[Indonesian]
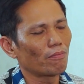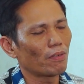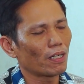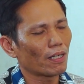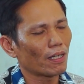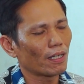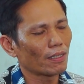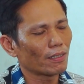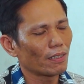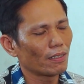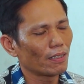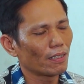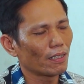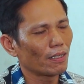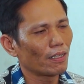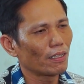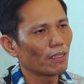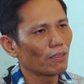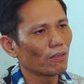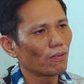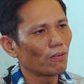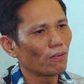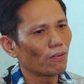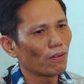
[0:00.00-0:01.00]
yang berkaitan dengan
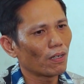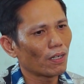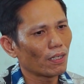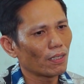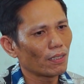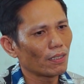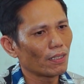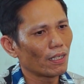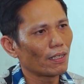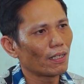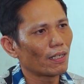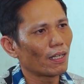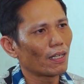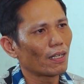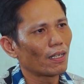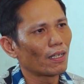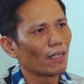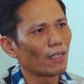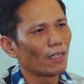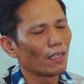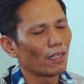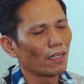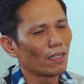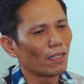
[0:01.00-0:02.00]
lingkungan dan
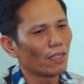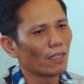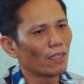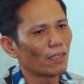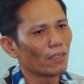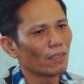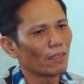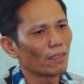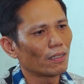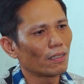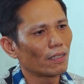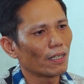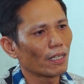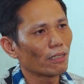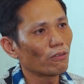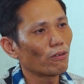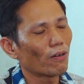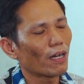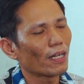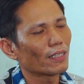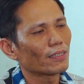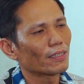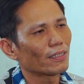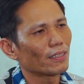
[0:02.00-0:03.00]
uh,
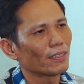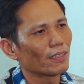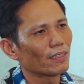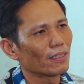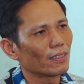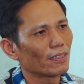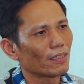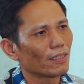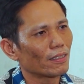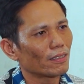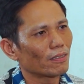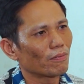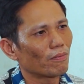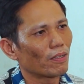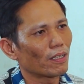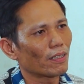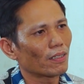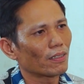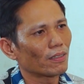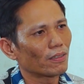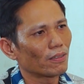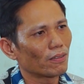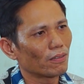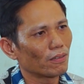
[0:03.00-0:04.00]
edukasi
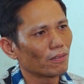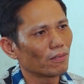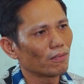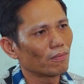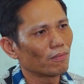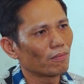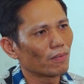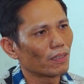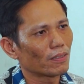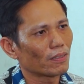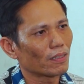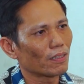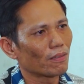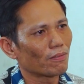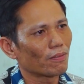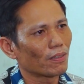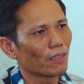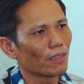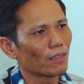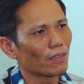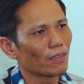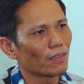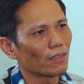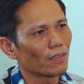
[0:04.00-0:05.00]
seperti itu Mas
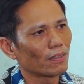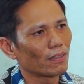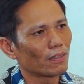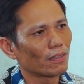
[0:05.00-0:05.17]
hmm